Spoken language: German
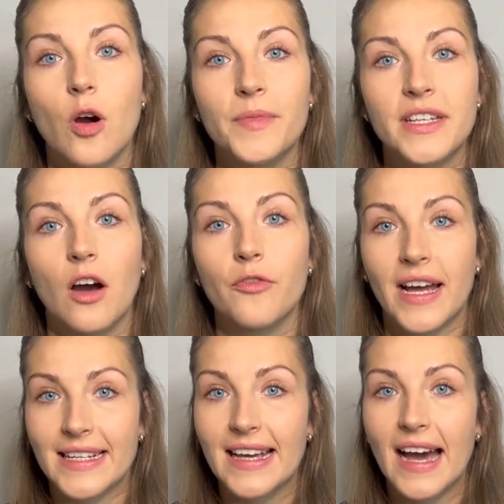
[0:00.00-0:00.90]
kommt ihr auf
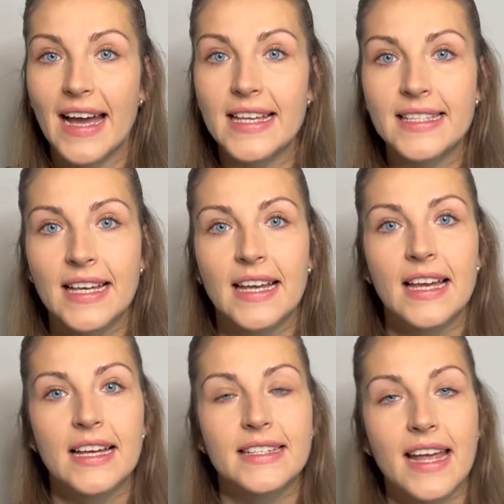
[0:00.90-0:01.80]
einen Kreis,
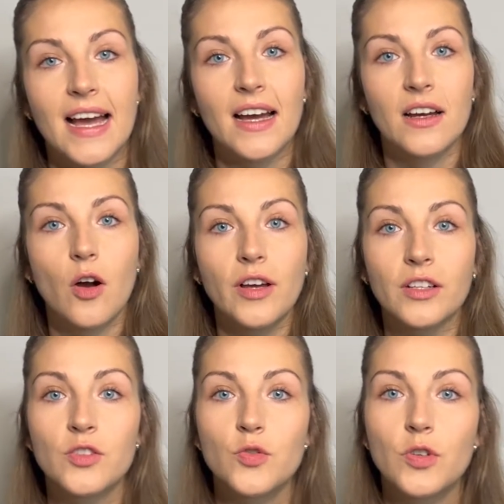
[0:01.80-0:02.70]
der
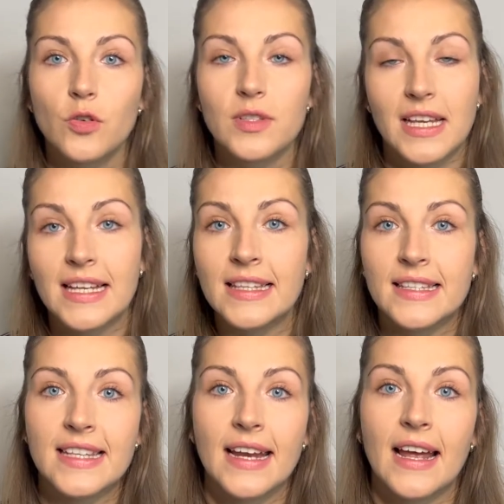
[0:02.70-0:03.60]
euren Zyklus
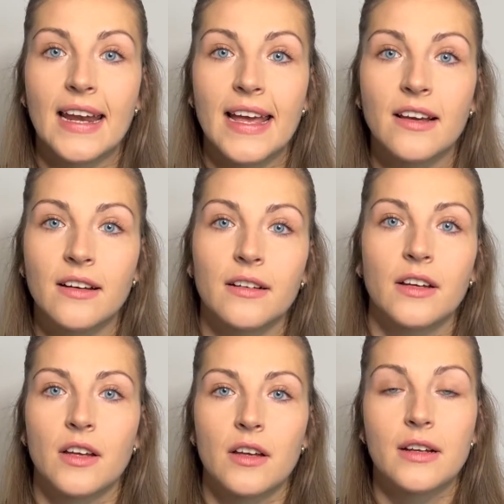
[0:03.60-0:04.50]
in seiner Länge
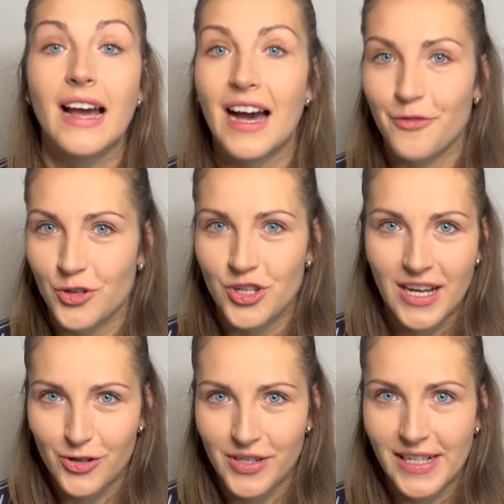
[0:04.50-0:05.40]
grafisch
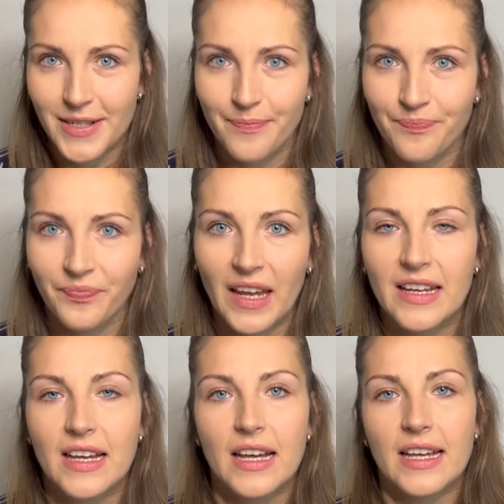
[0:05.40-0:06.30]
darstellt.
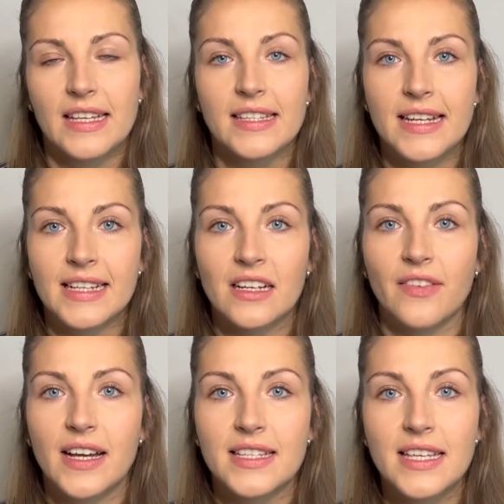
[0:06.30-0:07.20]
Ihr seht dann
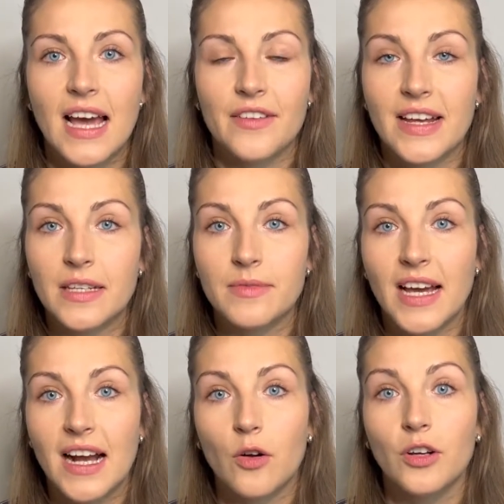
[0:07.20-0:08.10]
quasi, an welchem
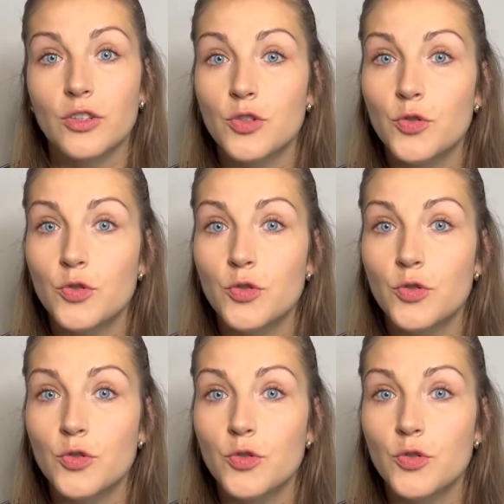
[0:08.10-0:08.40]
Tag eures